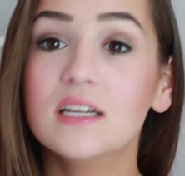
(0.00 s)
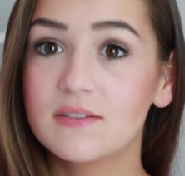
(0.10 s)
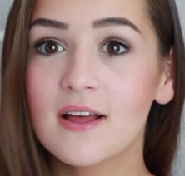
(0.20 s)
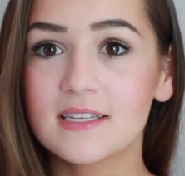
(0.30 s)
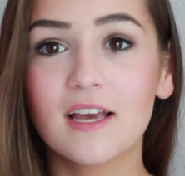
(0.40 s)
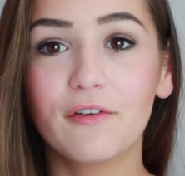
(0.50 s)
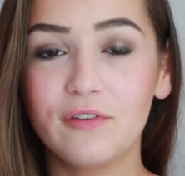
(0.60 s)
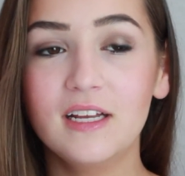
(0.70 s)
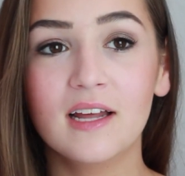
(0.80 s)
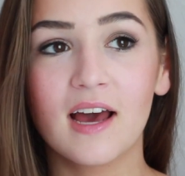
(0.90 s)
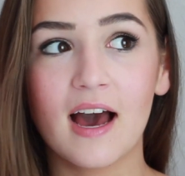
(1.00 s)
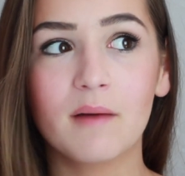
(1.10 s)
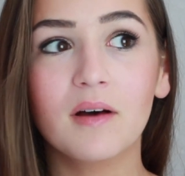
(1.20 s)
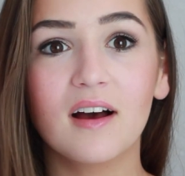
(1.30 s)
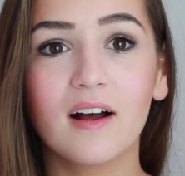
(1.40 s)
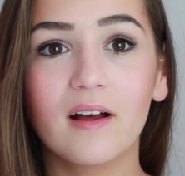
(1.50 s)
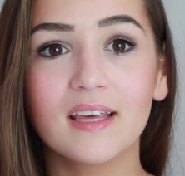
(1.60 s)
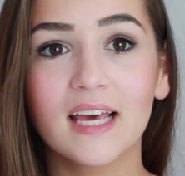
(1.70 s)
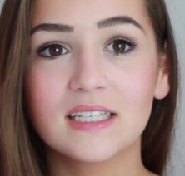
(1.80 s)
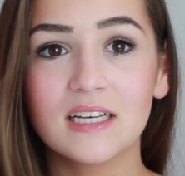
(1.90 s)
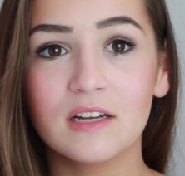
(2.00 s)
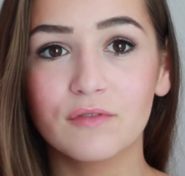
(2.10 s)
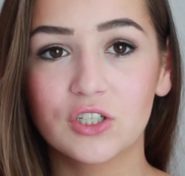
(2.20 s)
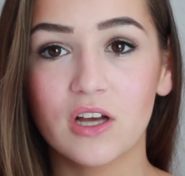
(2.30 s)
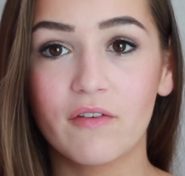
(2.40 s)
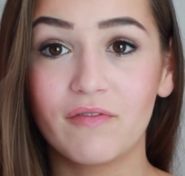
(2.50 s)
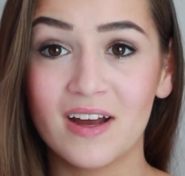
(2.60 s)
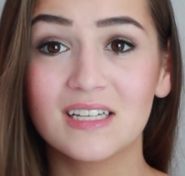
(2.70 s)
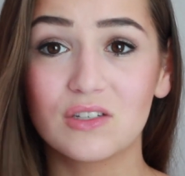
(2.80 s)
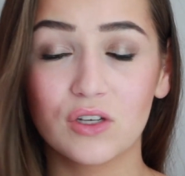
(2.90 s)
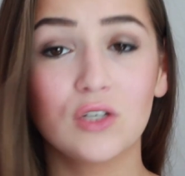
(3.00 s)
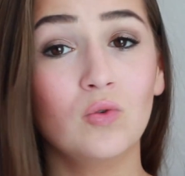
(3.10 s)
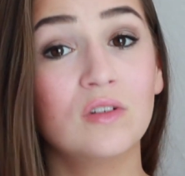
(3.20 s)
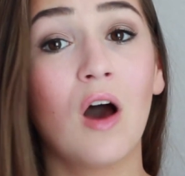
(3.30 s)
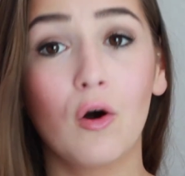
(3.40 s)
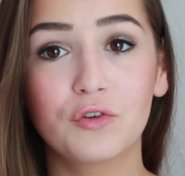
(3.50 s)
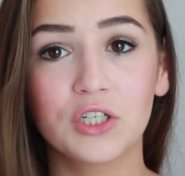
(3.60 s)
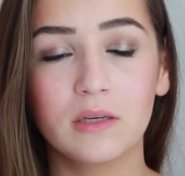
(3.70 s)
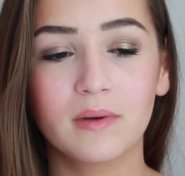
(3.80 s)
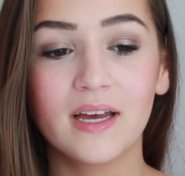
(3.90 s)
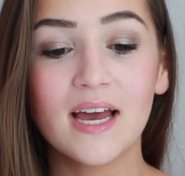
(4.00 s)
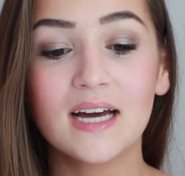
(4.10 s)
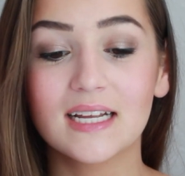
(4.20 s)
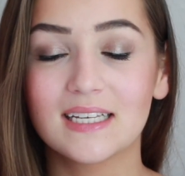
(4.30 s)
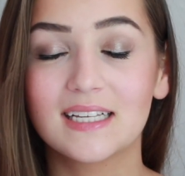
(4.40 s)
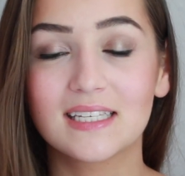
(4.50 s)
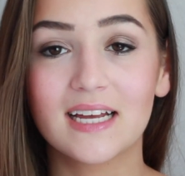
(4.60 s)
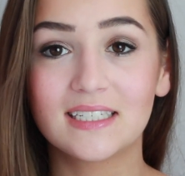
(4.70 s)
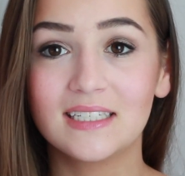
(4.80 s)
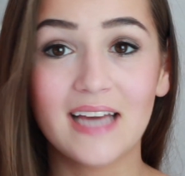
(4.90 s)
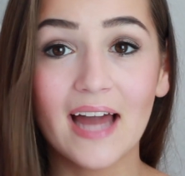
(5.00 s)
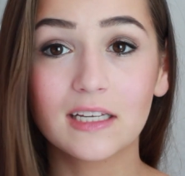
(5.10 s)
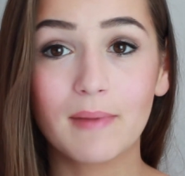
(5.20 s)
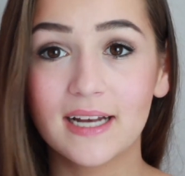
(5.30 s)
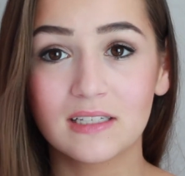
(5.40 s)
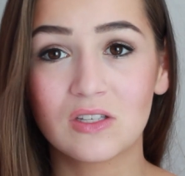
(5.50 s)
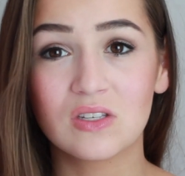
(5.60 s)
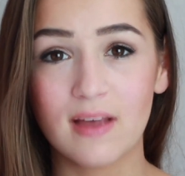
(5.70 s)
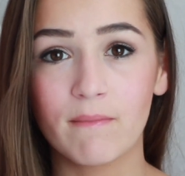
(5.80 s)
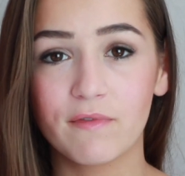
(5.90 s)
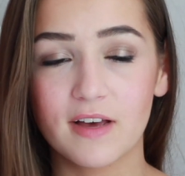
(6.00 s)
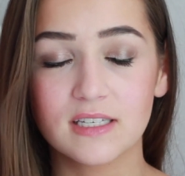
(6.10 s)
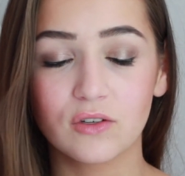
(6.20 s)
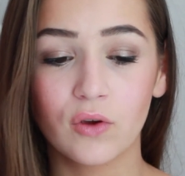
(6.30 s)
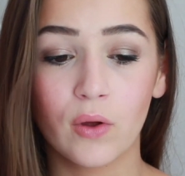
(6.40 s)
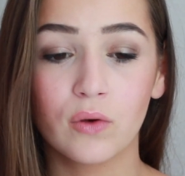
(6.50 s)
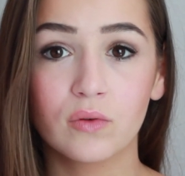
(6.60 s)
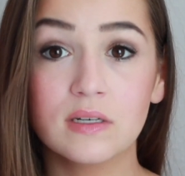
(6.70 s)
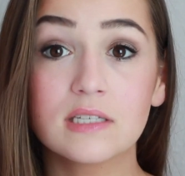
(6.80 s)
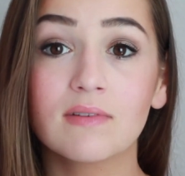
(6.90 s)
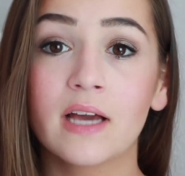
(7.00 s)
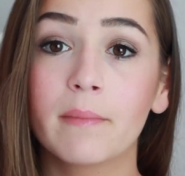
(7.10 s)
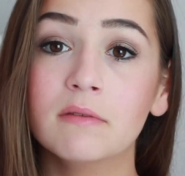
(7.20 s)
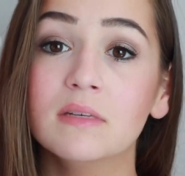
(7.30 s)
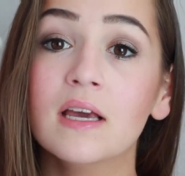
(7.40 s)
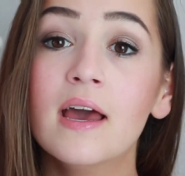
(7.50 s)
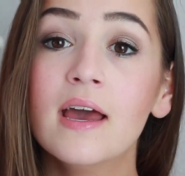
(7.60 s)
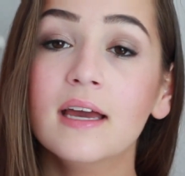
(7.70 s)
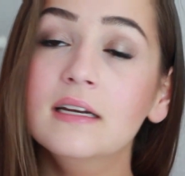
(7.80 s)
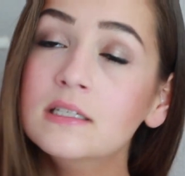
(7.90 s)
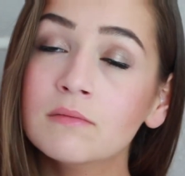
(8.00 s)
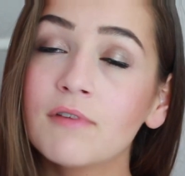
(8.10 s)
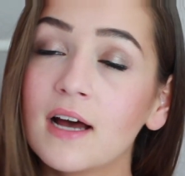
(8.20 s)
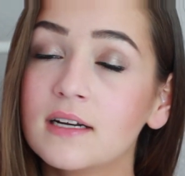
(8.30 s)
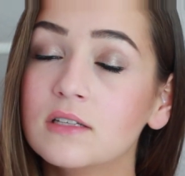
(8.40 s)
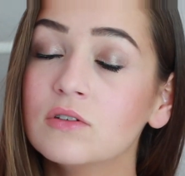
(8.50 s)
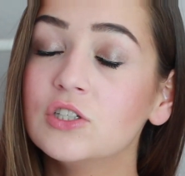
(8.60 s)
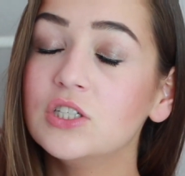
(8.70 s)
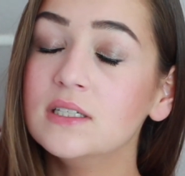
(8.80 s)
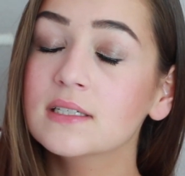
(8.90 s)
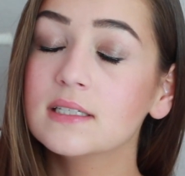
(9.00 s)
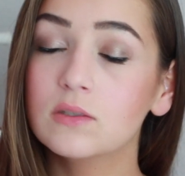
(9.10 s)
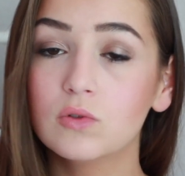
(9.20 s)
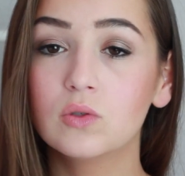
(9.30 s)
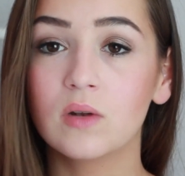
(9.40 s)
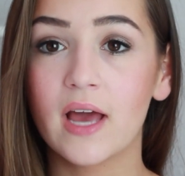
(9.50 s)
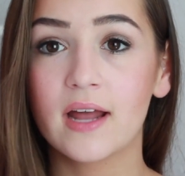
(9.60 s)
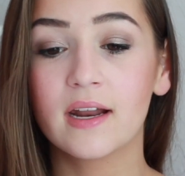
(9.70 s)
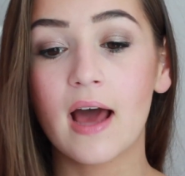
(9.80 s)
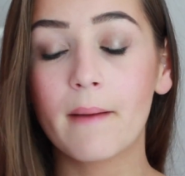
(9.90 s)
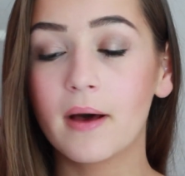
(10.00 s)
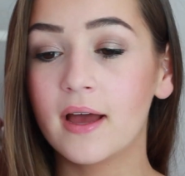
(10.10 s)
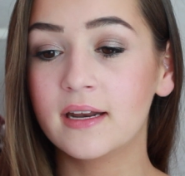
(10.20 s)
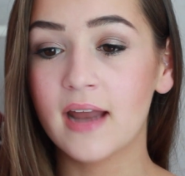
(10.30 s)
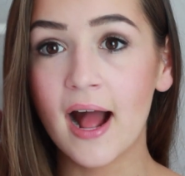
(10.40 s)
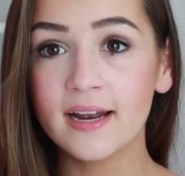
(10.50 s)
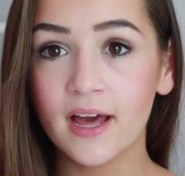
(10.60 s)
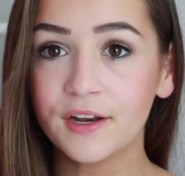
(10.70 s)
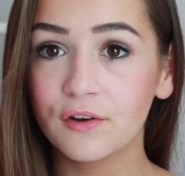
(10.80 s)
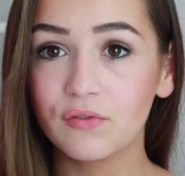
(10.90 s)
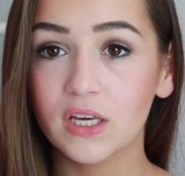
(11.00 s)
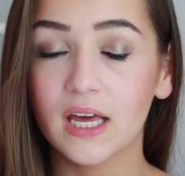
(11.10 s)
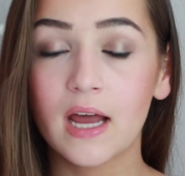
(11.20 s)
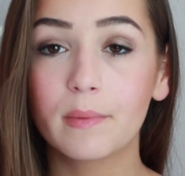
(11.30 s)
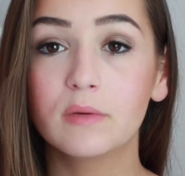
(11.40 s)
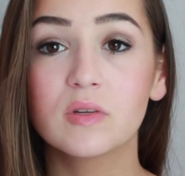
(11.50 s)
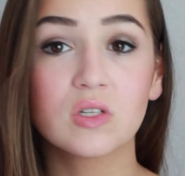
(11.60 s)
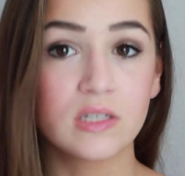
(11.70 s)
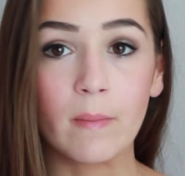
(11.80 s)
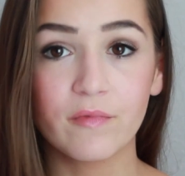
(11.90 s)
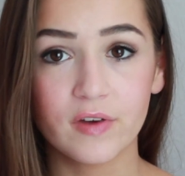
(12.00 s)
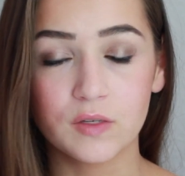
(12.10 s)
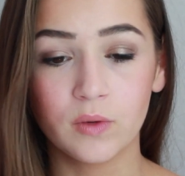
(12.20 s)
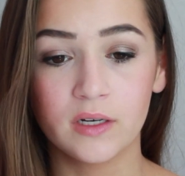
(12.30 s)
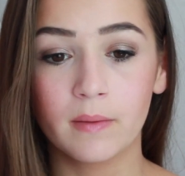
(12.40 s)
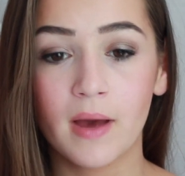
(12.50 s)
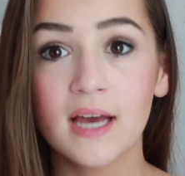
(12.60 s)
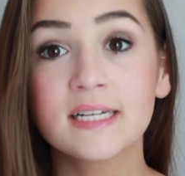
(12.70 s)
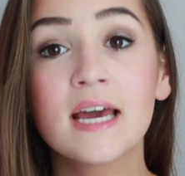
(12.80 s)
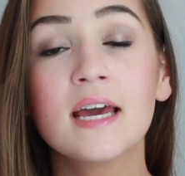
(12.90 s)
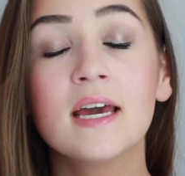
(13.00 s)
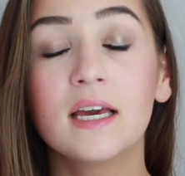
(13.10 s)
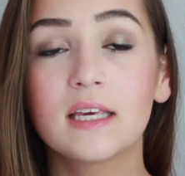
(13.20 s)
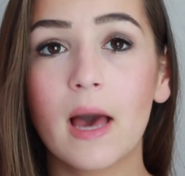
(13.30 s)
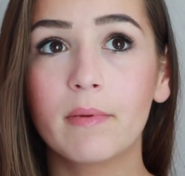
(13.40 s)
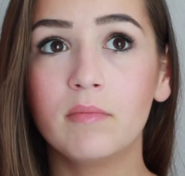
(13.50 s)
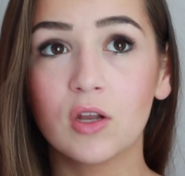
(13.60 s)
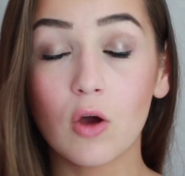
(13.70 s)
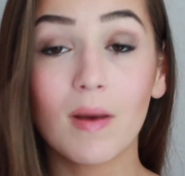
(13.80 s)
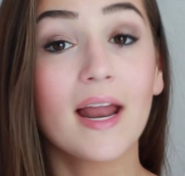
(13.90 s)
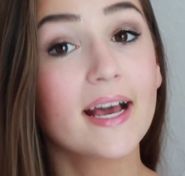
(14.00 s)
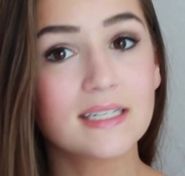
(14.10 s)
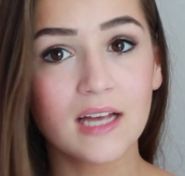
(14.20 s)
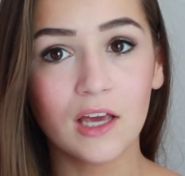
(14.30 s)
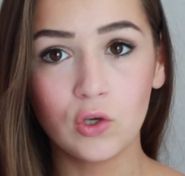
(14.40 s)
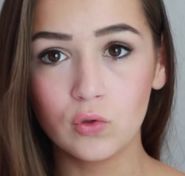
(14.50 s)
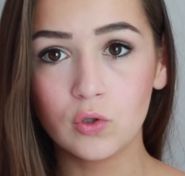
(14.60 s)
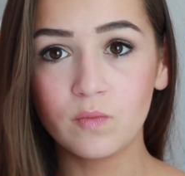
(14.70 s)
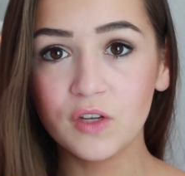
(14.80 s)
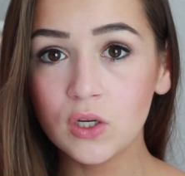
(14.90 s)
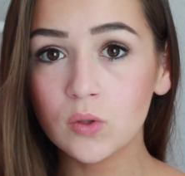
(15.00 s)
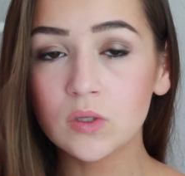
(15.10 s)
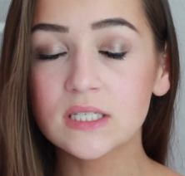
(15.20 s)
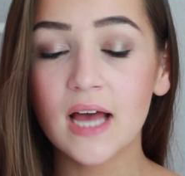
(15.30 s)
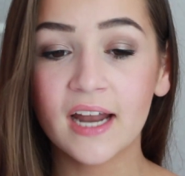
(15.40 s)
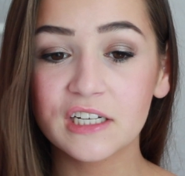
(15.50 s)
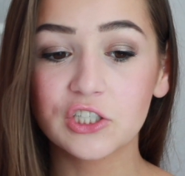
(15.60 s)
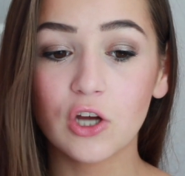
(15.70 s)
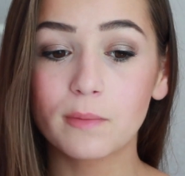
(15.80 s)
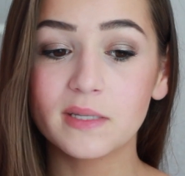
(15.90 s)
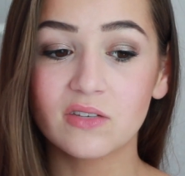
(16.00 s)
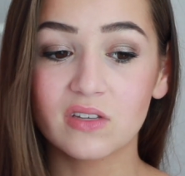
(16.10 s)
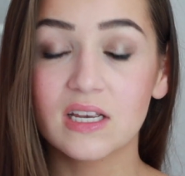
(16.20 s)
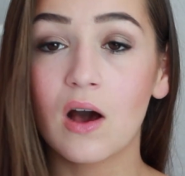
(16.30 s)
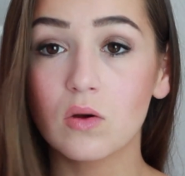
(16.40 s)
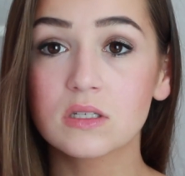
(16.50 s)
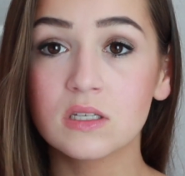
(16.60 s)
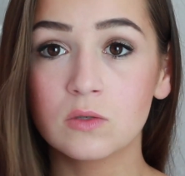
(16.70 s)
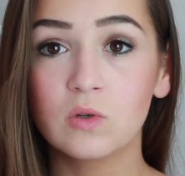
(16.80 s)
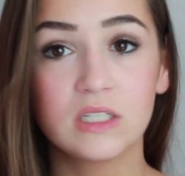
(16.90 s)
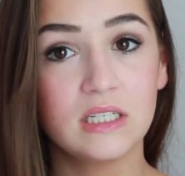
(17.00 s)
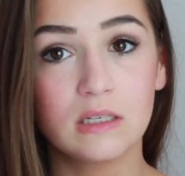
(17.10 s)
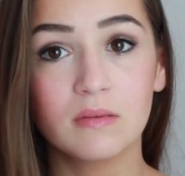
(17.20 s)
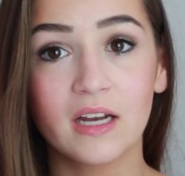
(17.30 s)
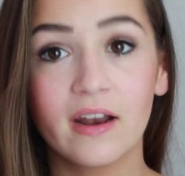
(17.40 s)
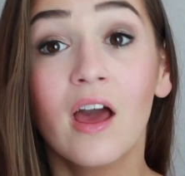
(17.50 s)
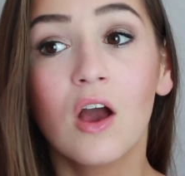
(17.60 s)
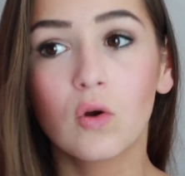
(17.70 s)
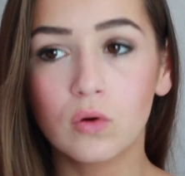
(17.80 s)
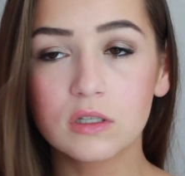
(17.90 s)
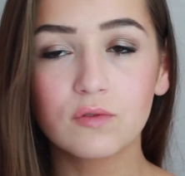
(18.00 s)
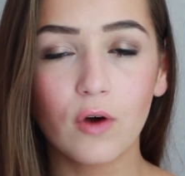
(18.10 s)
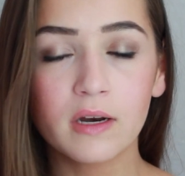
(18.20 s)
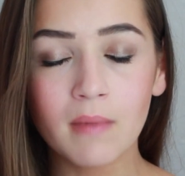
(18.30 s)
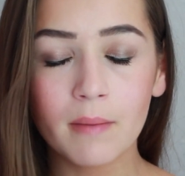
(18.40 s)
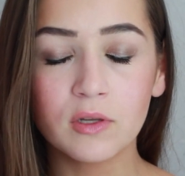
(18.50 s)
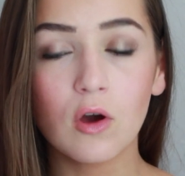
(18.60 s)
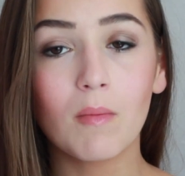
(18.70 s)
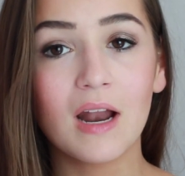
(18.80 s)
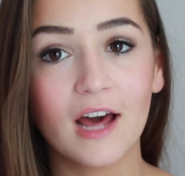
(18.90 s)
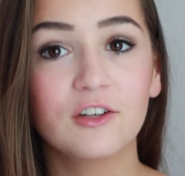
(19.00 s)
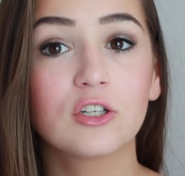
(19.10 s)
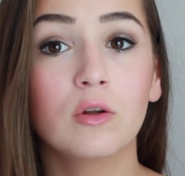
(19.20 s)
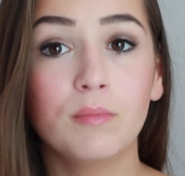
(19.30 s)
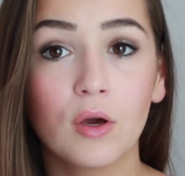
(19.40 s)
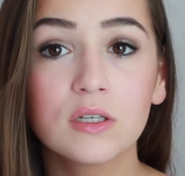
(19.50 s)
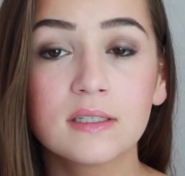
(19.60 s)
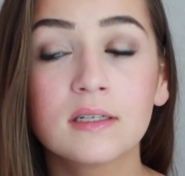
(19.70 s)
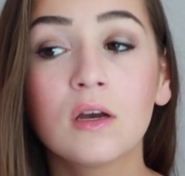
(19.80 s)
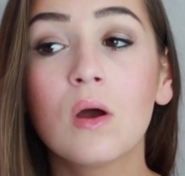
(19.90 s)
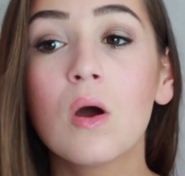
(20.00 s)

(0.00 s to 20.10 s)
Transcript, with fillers: Das waren sehr viele, aber ich hätte in Wirtschaft waren das solche guten Aufschriebe, dass ich das gar nicht mehr hätte zusammenfassen können und deswegen habe ich mich in diesem Fach dazu entschieden, das so zu lernen, aber in allen anderen Fächern habe ich mir Zusammenfassungen gemacht. Ich habe mir nochmal extra YouTube-Videos angeschaut bzw. rausgesucht, die ich mir dann kurz vor dem Abi nochmal anschauen möchte